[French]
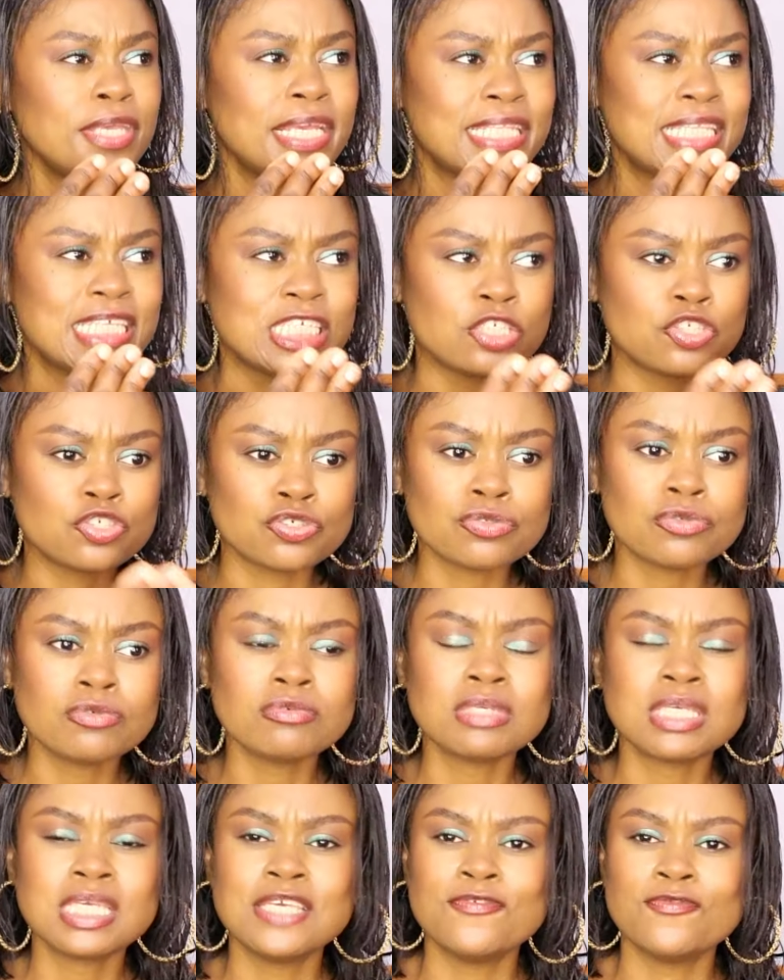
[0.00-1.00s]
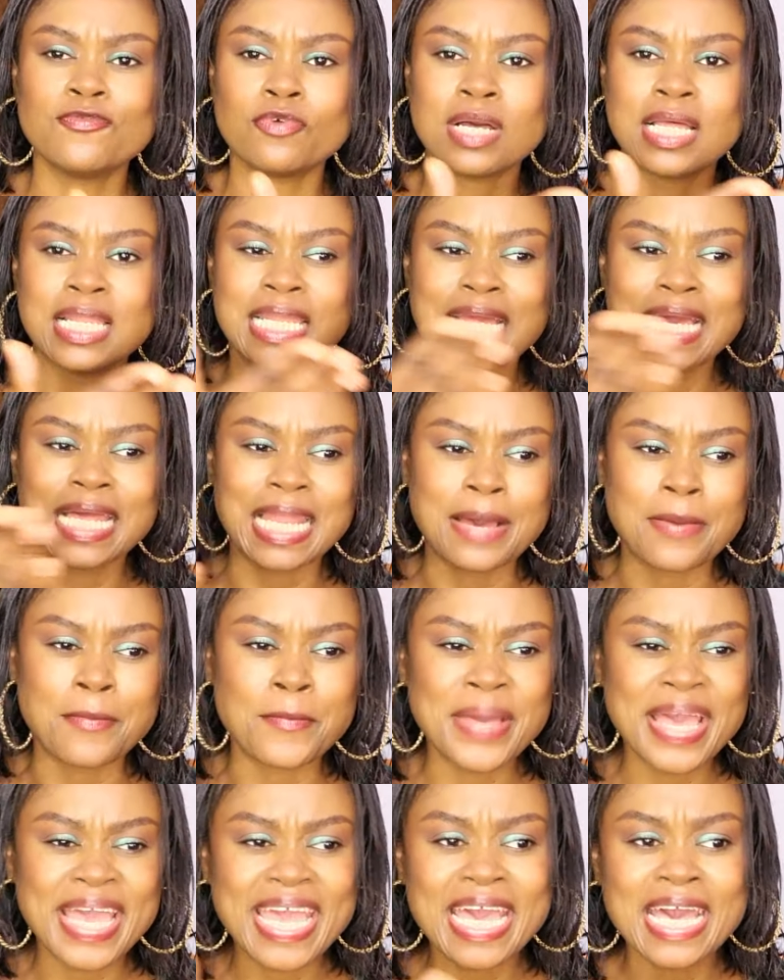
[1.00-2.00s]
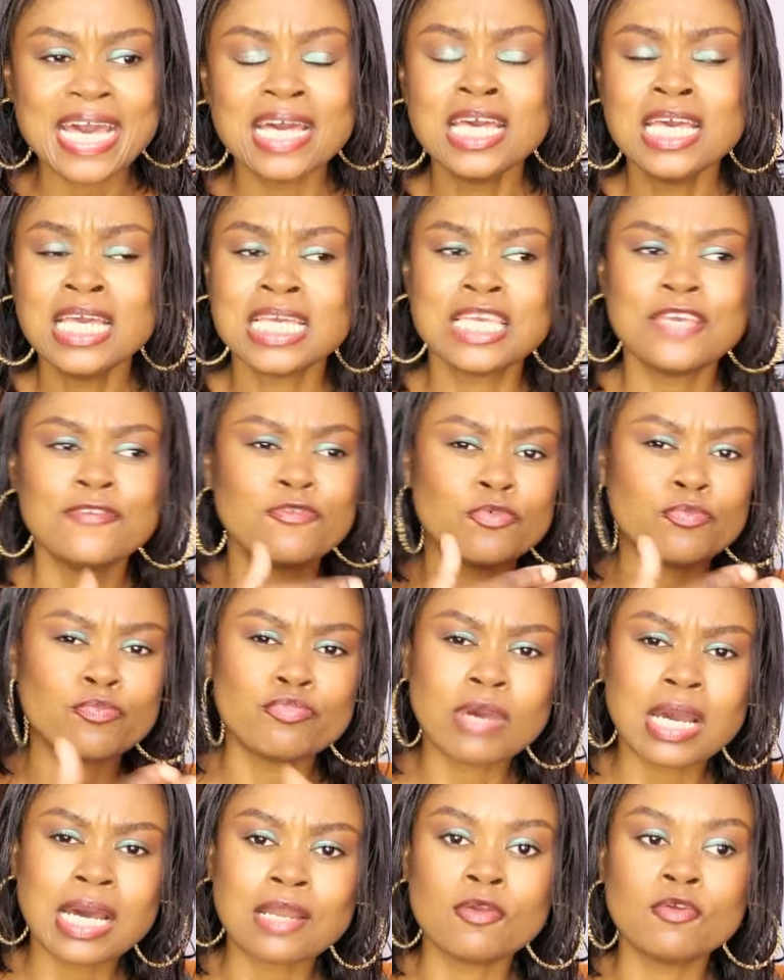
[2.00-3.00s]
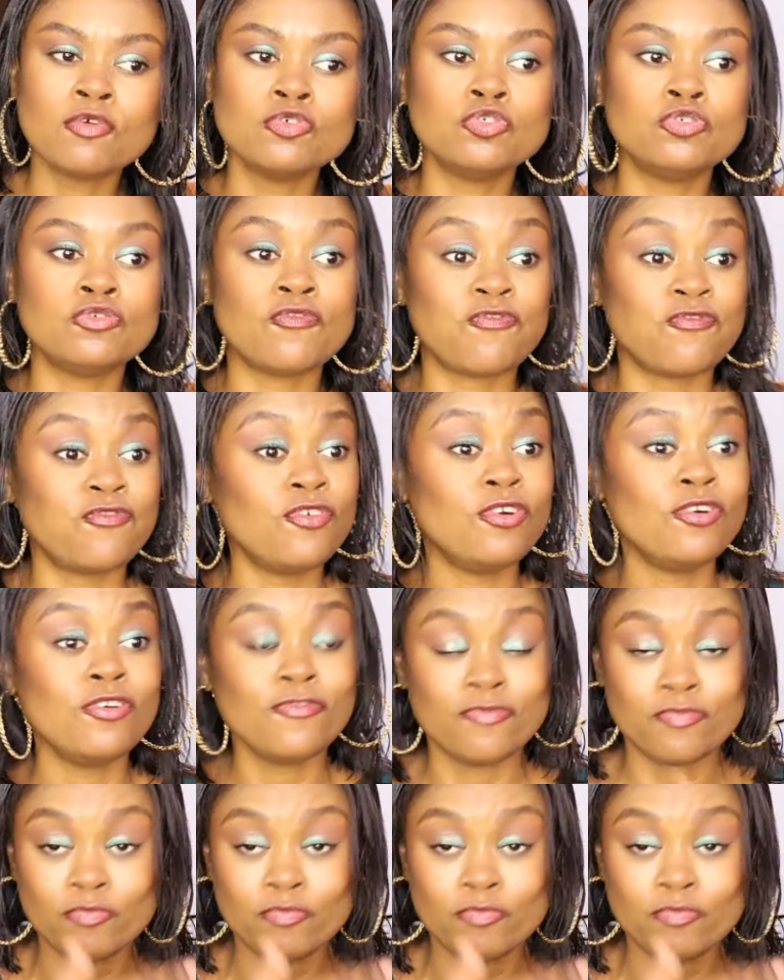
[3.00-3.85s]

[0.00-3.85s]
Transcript: il y a des gens qui vont aller à la mer, qui vont boire l'eau du fleuve.